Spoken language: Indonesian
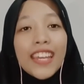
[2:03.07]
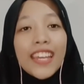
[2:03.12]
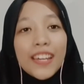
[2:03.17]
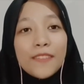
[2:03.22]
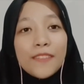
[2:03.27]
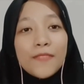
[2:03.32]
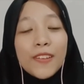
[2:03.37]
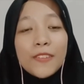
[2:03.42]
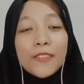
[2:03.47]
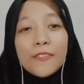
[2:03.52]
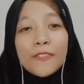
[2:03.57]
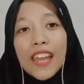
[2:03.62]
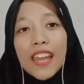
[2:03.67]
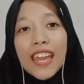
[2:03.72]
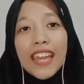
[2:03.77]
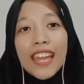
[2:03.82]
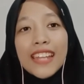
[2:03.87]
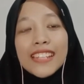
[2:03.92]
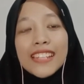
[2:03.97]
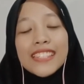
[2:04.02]
Come on
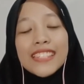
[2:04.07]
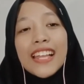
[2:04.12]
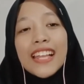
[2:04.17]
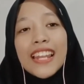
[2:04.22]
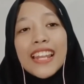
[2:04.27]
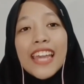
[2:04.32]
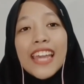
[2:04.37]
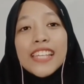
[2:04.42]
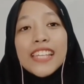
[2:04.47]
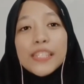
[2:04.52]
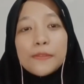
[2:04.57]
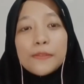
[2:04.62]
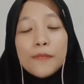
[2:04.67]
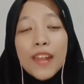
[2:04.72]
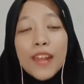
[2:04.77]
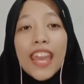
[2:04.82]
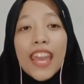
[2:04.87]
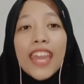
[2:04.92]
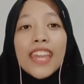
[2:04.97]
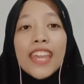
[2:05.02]
friends, let's
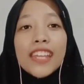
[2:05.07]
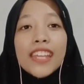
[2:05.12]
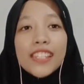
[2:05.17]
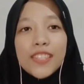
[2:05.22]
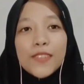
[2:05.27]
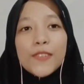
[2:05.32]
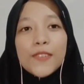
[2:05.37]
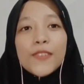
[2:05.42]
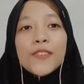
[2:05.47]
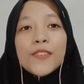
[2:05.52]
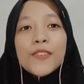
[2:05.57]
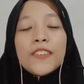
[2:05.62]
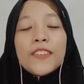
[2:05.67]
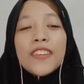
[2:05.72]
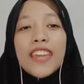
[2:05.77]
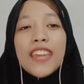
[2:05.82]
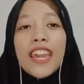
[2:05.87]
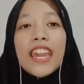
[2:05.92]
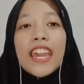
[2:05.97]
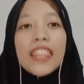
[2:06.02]
pray
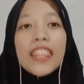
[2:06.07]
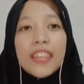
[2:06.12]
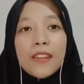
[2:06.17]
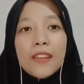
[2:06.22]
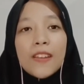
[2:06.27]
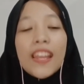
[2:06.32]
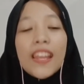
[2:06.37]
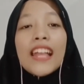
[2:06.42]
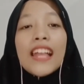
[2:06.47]
together.